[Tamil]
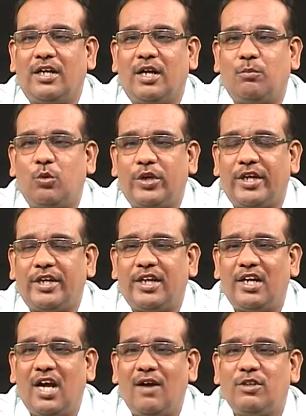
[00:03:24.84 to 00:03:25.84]
நம்முடைய
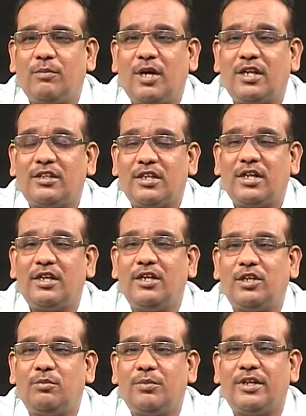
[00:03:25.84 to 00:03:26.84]
எல்லா விதமான
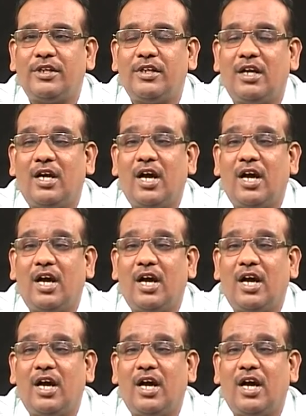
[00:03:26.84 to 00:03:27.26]
திறனுக்கு மீறி